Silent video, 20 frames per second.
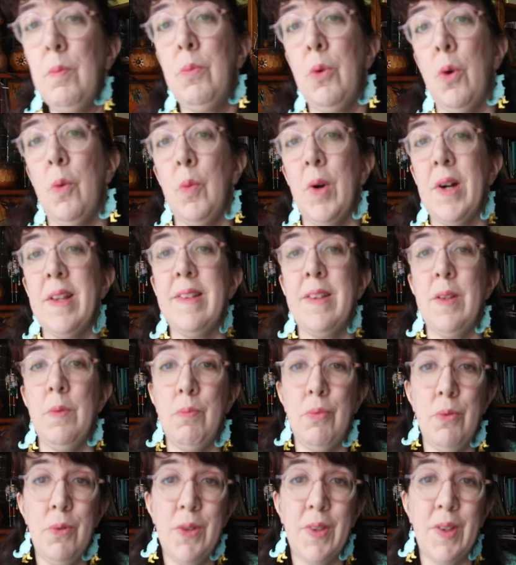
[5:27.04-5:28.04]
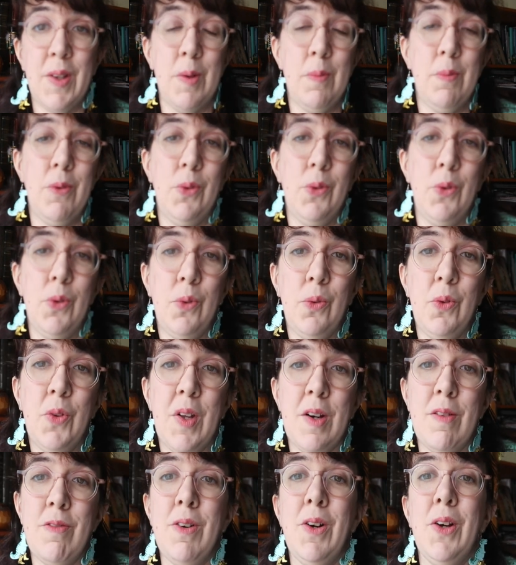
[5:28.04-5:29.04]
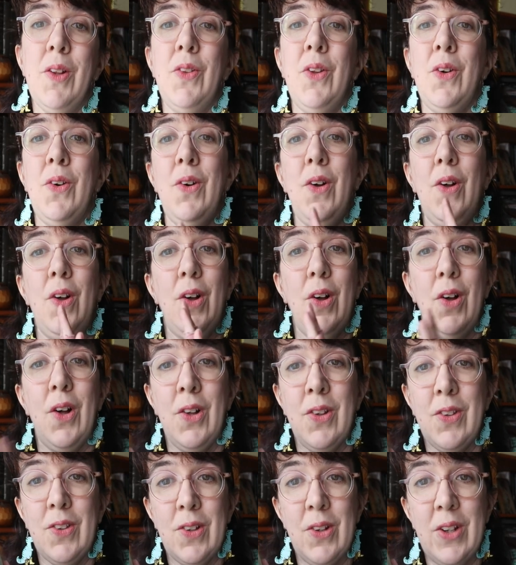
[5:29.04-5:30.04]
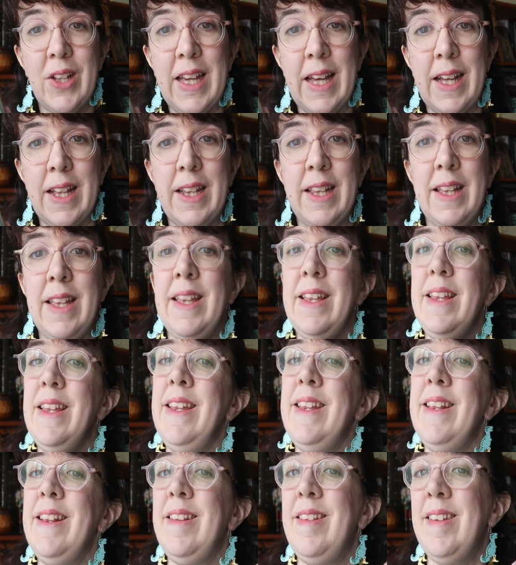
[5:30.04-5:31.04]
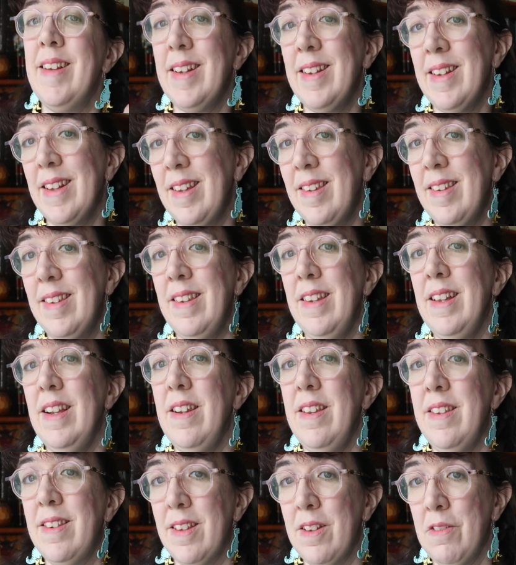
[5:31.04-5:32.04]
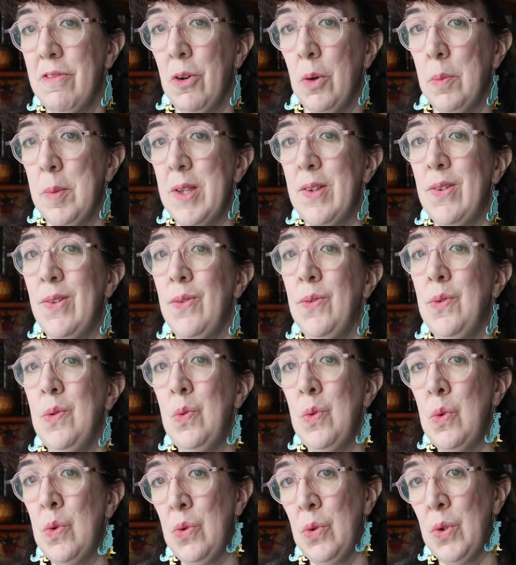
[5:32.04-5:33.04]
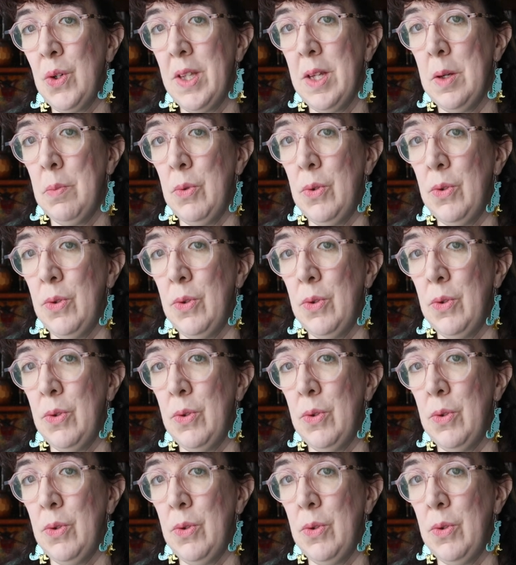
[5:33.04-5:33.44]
Pour moi, c'est plus simple de tout avoir dans un seul carnet et d'indexer les informations au fur et à